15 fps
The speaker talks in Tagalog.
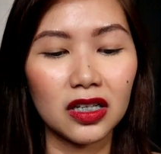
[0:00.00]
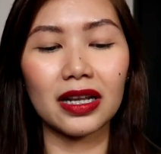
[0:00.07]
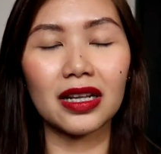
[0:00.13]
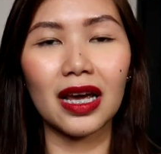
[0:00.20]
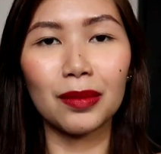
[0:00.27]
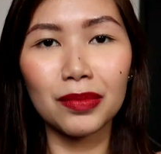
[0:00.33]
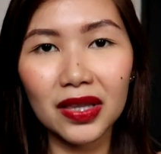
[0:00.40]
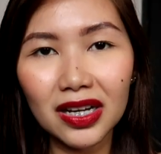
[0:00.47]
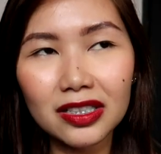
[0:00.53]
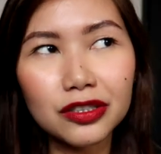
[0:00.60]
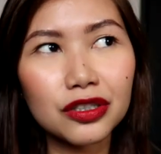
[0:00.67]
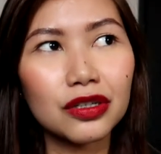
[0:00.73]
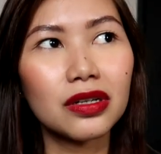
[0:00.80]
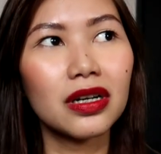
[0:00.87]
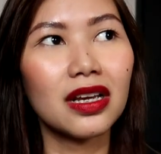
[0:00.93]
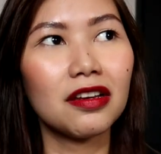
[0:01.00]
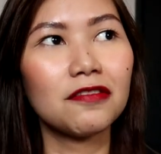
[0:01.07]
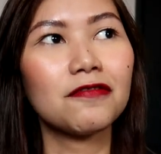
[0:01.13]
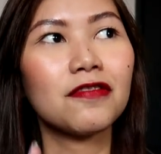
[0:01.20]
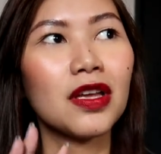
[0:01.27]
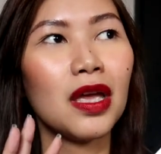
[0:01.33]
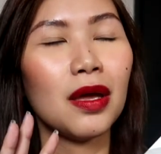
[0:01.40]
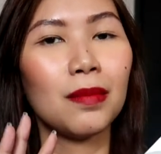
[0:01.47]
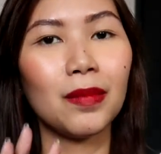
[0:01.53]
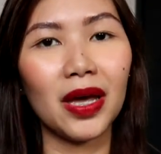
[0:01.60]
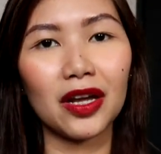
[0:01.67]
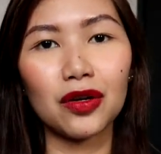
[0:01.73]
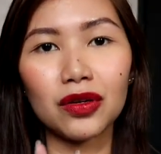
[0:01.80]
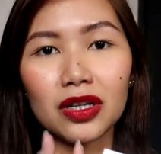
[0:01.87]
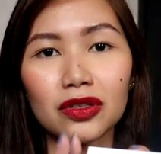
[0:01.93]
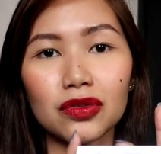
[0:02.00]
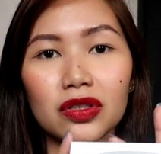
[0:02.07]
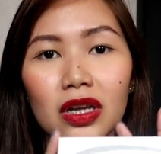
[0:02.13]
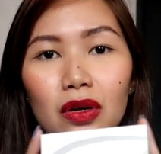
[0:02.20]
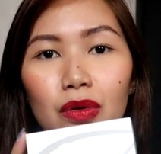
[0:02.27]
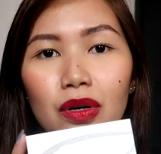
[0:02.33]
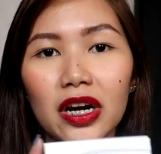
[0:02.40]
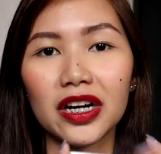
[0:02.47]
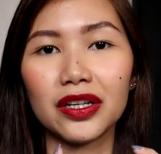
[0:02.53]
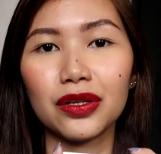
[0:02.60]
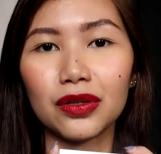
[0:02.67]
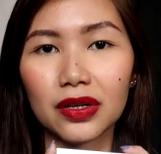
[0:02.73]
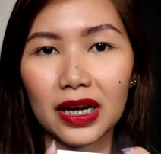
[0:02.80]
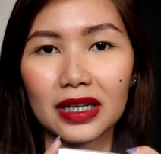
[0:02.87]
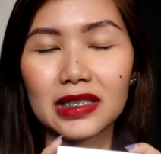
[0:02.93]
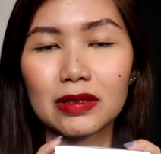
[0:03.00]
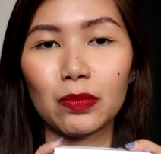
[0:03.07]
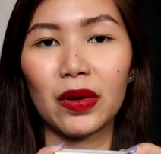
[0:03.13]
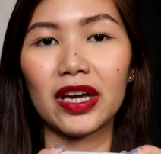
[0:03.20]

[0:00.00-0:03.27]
And I'm not sure if meron na to sa lugar nyo guys,